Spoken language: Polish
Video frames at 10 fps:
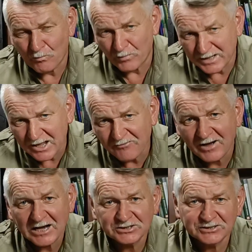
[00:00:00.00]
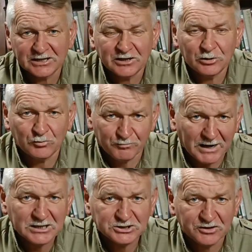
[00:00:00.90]
mniej ważne lub
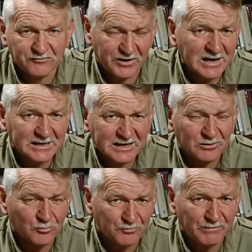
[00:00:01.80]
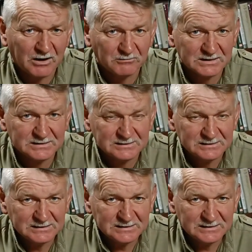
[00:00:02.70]
bardziej wielkie lub małe,